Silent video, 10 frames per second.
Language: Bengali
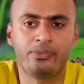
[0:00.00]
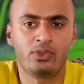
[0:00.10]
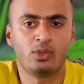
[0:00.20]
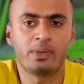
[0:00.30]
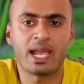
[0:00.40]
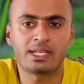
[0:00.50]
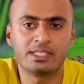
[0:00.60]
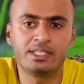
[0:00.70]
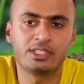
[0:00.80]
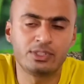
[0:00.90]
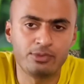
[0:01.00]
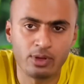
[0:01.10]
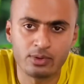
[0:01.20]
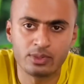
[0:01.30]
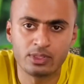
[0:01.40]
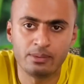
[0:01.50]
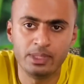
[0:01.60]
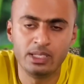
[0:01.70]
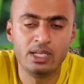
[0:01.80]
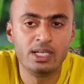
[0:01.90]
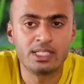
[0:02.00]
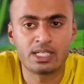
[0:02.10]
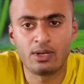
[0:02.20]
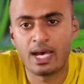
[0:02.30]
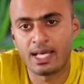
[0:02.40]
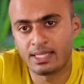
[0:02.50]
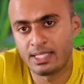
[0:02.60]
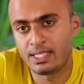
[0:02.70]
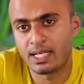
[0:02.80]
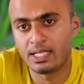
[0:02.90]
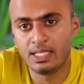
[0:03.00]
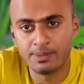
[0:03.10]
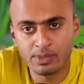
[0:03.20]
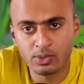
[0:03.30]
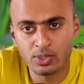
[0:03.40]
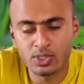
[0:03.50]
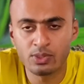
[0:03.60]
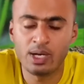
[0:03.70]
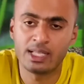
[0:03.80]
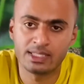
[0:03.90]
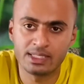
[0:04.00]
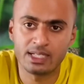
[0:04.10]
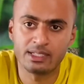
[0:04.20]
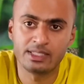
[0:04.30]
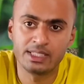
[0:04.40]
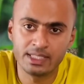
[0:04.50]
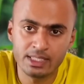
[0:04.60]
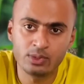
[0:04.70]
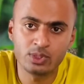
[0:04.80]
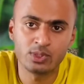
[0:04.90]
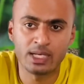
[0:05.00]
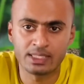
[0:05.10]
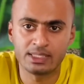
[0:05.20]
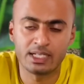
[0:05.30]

তোমাকে একটা ডিরেকশন ফলো করতে হবে সেটা হলো হাতের ডানে লিফটে উঠছো হাতের ডানে সিঁড়ি দিয়ে উঠছো হাতের ডানে